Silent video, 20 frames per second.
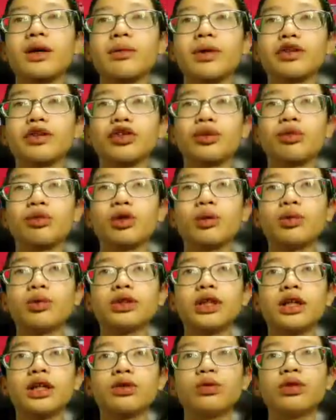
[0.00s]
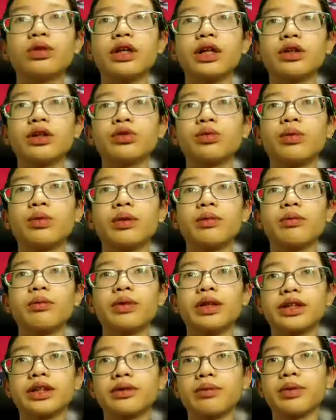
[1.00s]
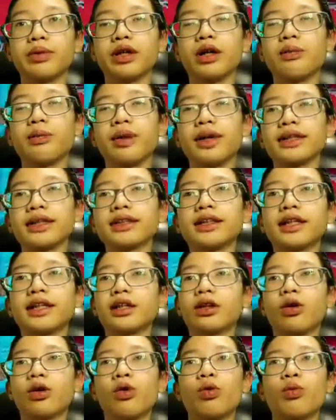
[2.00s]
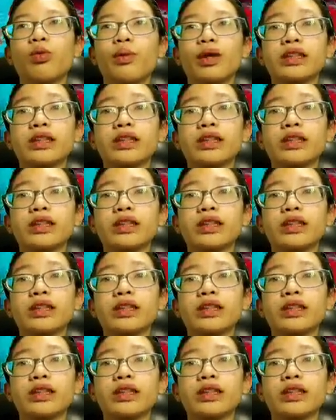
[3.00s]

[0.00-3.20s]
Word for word: PES 2021 entah itu become legend atau